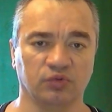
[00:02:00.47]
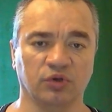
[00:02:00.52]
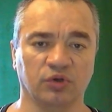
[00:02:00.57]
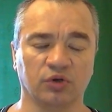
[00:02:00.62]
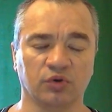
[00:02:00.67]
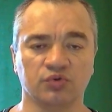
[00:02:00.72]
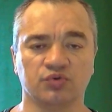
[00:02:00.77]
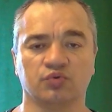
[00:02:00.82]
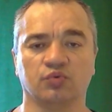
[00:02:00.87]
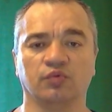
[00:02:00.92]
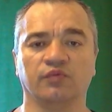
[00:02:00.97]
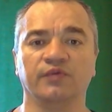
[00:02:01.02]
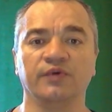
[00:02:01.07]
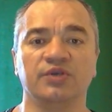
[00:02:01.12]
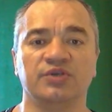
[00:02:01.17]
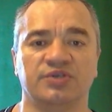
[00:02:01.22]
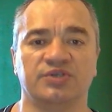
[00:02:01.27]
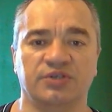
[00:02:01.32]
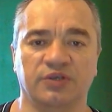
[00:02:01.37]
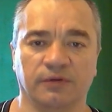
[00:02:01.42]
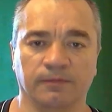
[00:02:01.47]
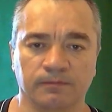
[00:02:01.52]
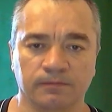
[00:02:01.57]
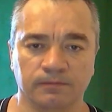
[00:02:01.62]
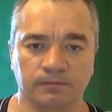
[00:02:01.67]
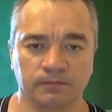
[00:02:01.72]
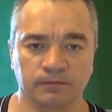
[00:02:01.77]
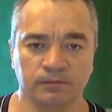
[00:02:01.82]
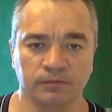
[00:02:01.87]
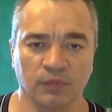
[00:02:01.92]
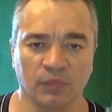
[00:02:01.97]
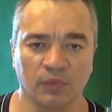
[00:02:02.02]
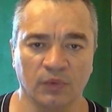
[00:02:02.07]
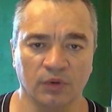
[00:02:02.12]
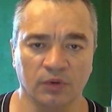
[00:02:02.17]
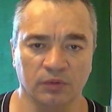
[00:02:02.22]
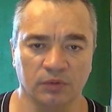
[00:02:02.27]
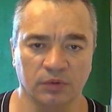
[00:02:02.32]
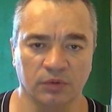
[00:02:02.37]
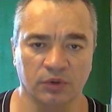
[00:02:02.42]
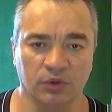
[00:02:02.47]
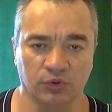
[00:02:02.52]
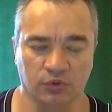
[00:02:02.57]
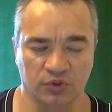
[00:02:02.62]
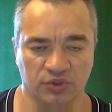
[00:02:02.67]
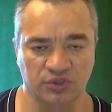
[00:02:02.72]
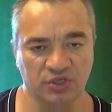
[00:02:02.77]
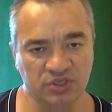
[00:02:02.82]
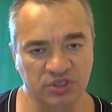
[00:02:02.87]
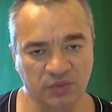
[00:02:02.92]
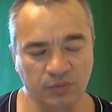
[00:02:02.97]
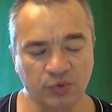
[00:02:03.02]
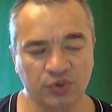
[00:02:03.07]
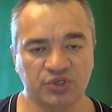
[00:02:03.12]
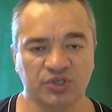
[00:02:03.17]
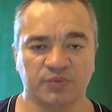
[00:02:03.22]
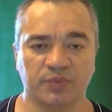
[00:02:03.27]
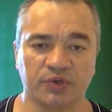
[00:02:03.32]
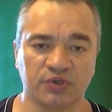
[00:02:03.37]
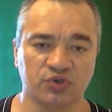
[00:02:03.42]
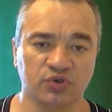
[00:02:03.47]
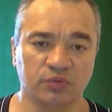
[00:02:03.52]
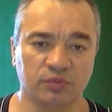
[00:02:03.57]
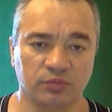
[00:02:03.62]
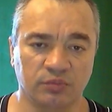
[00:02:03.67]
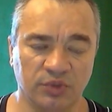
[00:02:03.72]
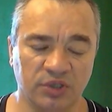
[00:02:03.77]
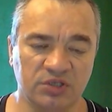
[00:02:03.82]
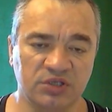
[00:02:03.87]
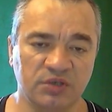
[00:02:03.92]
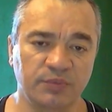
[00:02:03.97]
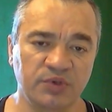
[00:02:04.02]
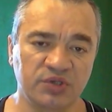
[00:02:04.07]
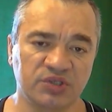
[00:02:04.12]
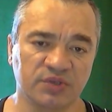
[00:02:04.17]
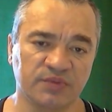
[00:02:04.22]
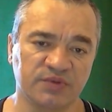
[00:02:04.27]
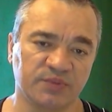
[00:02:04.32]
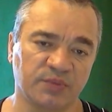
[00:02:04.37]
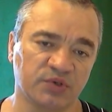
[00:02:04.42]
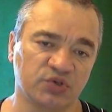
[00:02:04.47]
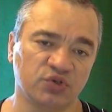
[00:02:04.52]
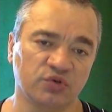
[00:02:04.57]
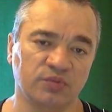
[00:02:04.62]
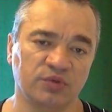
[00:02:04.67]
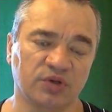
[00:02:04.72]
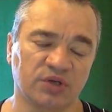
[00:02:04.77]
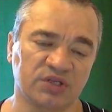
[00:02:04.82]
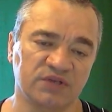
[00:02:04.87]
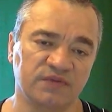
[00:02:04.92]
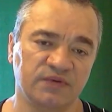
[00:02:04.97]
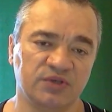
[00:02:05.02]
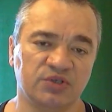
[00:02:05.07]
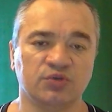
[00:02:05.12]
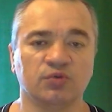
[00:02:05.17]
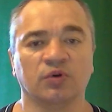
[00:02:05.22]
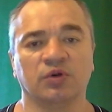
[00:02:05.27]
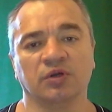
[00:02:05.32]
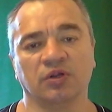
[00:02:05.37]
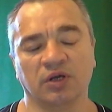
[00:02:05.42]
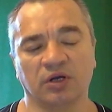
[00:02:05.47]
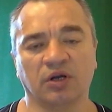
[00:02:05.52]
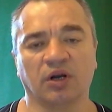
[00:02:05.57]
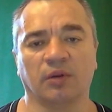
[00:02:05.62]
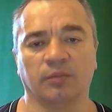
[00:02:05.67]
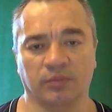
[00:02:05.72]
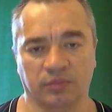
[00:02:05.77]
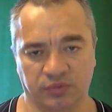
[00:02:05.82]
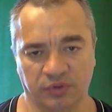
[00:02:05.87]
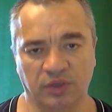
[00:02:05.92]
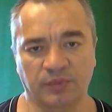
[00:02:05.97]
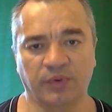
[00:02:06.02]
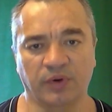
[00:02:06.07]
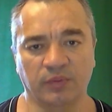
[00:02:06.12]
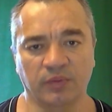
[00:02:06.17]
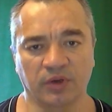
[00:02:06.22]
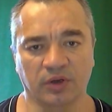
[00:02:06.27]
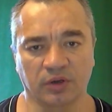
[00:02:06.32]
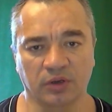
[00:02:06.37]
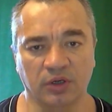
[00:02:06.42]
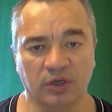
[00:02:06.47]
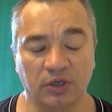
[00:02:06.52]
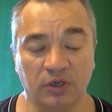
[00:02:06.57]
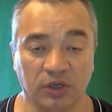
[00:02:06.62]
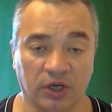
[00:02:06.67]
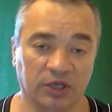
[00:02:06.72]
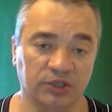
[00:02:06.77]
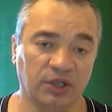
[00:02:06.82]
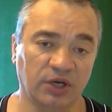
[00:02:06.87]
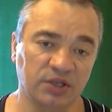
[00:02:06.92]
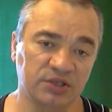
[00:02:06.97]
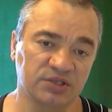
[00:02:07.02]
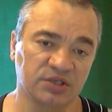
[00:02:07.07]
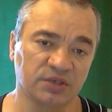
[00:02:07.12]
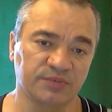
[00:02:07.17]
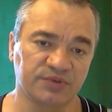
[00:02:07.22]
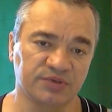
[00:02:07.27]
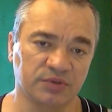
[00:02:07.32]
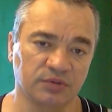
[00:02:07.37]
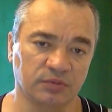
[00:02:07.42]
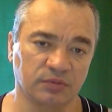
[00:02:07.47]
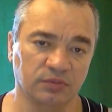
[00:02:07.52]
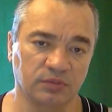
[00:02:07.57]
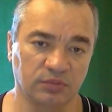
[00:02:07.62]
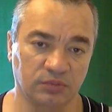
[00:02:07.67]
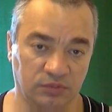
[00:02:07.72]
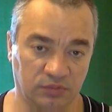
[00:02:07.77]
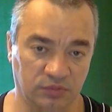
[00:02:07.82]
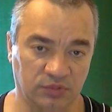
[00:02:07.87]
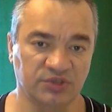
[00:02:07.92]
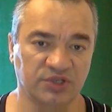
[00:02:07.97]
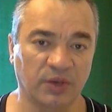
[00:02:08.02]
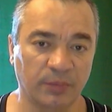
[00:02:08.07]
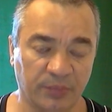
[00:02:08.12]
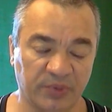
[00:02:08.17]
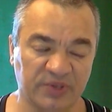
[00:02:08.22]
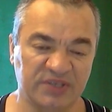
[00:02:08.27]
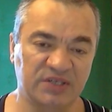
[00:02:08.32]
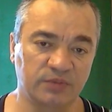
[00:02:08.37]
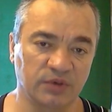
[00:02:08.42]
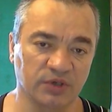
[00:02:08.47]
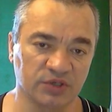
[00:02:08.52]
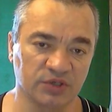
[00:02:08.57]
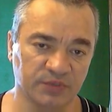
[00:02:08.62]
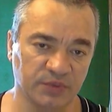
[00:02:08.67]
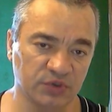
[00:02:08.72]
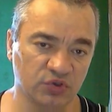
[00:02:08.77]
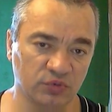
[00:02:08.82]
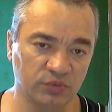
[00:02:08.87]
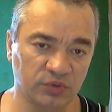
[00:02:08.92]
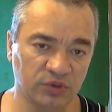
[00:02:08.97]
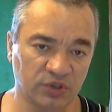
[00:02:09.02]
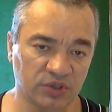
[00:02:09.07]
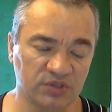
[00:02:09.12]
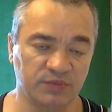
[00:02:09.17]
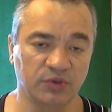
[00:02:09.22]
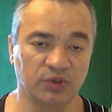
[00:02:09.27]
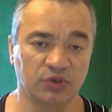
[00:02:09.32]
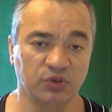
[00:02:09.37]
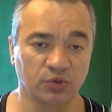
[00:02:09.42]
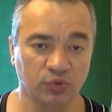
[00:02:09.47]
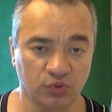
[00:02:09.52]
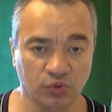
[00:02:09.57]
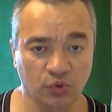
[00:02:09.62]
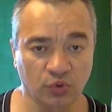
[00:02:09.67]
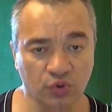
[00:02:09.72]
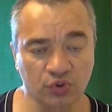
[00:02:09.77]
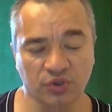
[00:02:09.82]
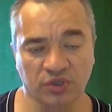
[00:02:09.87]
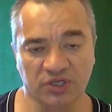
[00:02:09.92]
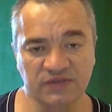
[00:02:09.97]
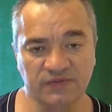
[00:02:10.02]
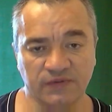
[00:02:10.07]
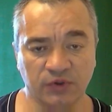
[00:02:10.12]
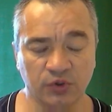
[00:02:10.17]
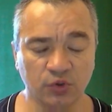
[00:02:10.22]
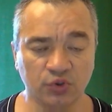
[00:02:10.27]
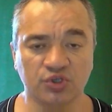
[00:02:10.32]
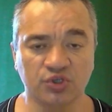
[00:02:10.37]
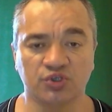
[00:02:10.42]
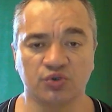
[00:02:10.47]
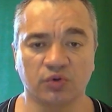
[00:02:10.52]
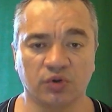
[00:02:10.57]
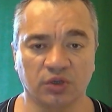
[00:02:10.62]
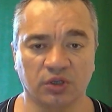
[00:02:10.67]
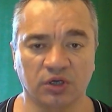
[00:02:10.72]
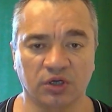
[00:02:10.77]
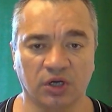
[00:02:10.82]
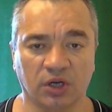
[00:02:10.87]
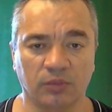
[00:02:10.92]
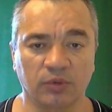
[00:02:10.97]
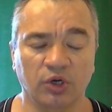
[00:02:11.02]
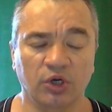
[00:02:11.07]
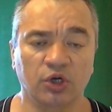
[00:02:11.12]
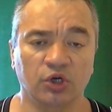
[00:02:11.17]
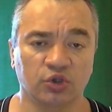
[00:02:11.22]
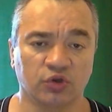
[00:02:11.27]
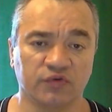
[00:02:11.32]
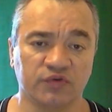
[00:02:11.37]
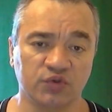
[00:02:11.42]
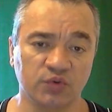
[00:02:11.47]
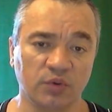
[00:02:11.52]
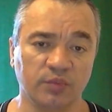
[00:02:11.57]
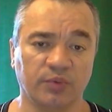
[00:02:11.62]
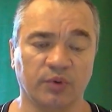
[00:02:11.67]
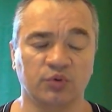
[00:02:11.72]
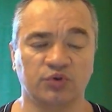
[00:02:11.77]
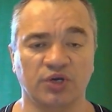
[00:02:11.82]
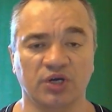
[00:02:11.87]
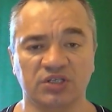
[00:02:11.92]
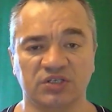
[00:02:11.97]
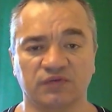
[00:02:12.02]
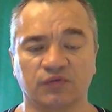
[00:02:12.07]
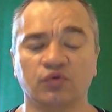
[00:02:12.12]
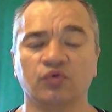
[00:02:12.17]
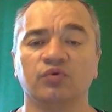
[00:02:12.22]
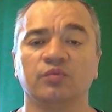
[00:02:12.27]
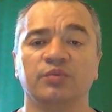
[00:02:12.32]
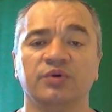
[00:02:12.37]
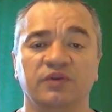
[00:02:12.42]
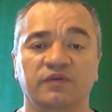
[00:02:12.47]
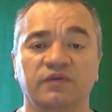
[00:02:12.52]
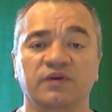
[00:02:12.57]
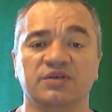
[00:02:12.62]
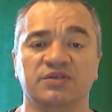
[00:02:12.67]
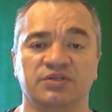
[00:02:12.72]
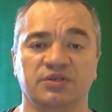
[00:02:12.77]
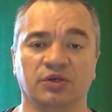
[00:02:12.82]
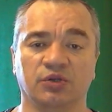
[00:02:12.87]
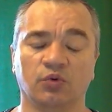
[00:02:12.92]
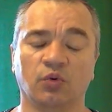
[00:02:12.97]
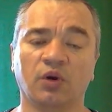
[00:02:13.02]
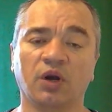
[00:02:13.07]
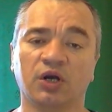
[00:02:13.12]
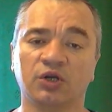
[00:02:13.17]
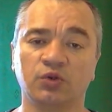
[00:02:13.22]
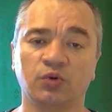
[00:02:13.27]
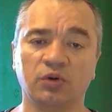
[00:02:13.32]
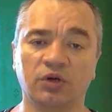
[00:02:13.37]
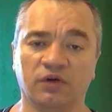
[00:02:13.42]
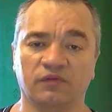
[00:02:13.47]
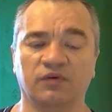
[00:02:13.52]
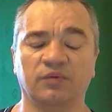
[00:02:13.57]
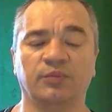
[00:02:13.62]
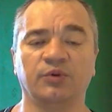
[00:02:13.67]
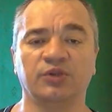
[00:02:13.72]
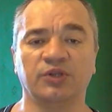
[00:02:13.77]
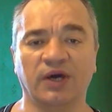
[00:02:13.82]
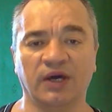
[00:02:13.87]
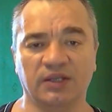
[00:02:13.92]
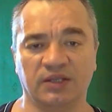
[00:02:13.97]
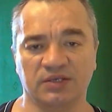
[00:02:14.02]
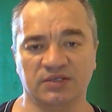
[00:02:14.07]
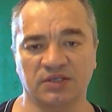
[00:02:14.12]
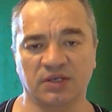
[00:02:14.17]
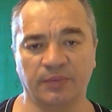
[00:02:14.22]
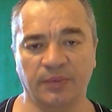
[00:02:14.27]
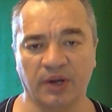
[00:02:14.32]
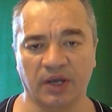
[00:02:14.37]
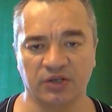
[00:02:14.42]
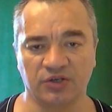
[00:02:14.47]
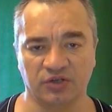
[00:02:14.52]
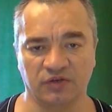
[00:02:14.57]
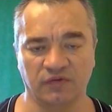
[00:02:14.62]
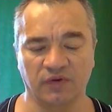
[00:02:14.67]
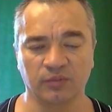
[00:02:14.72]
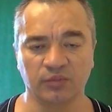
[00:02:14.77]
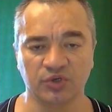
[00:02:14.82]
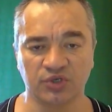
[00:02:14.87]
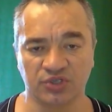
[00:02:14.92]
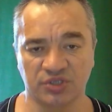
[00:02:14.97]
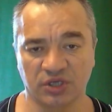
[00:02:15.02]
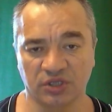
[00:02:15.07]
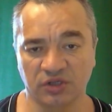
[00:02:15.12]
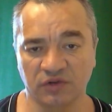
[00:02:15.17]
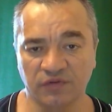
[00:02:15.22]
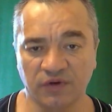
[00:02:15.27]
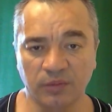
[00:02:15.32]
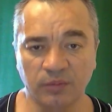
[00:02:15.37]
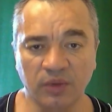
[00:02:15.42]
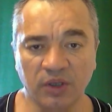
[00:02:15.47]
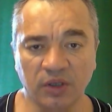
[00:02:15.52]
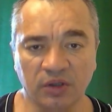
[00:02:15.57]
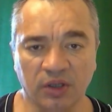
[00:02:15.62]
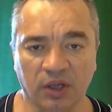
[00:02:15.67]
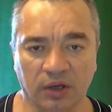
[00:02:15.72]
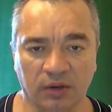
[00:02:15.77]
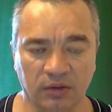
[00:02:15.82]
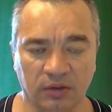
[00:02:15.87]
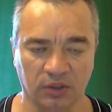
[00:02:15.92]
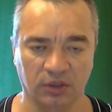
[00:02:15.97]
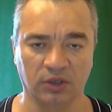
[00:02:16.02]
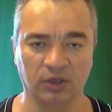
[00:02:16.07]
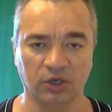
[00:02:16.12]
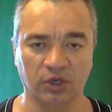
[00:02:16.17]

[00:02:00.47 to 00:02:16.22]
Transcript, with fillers: эту нагрузку вынести. То есть, если, мышцы способны, если бицепс способен развить 100 кг, например, а трицепс сам по себе способен разбить, то, развить тоже 100 кг, то в сумме получается вроде бы 200. Но как только вы пытаетесь напрячь две мышцы одновременно,